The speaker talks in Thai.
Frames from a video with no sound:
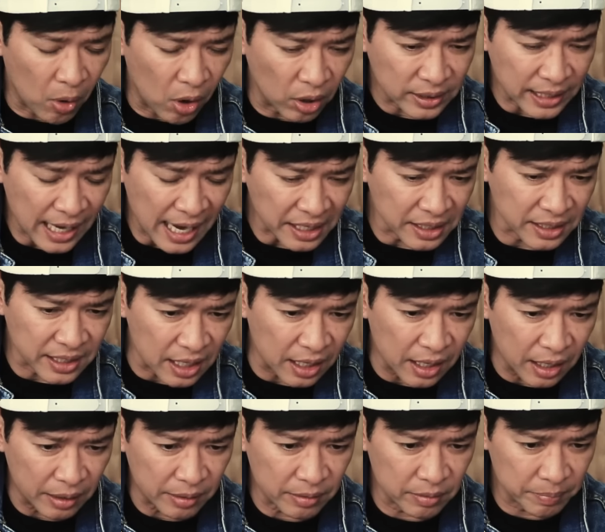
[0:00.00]
พอท่าน
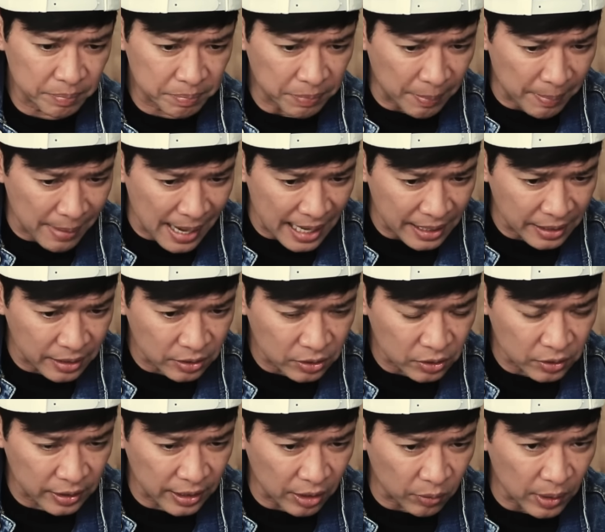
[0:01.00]
เกิดประมาณ
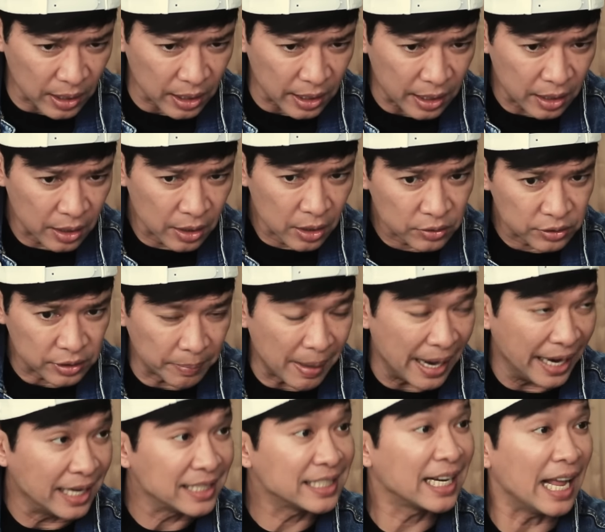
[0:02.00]
เรียกว่าส
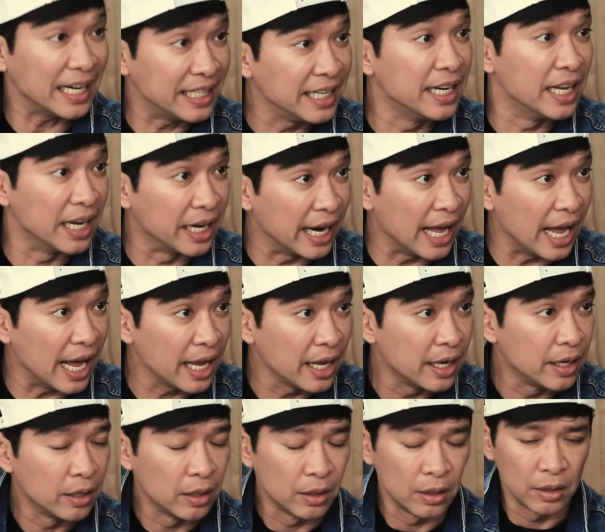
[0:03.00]
มัยรัชกาลที่หนึ่งนะ
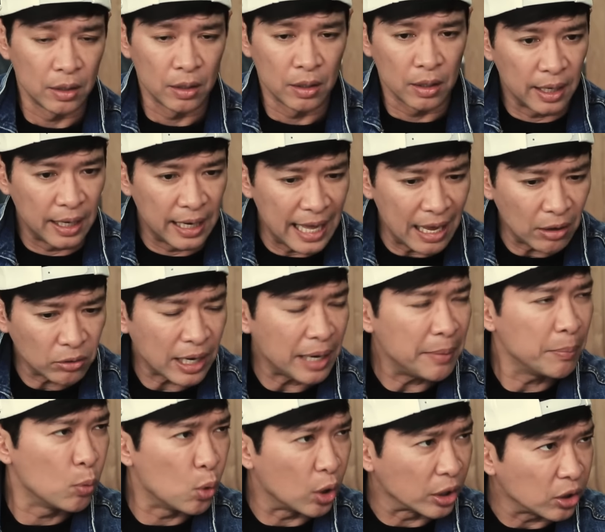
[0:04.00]
แล้ว
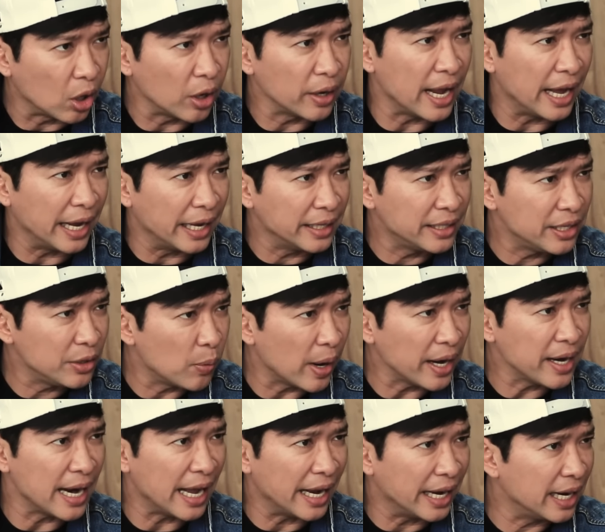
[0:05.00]
ท่านบวชตอนไหนที่
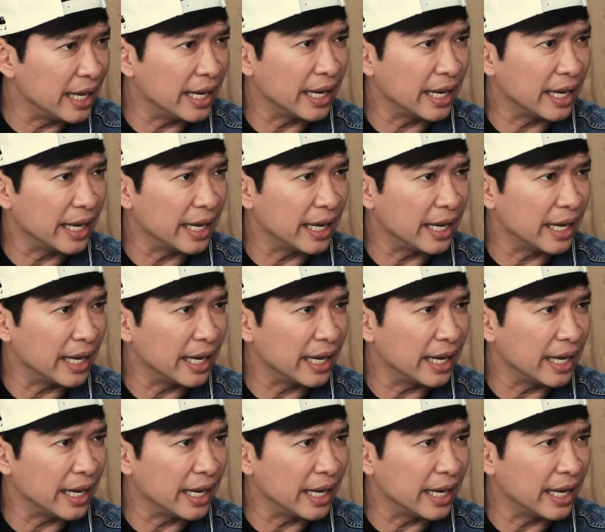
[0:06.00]
วัดไหนอะ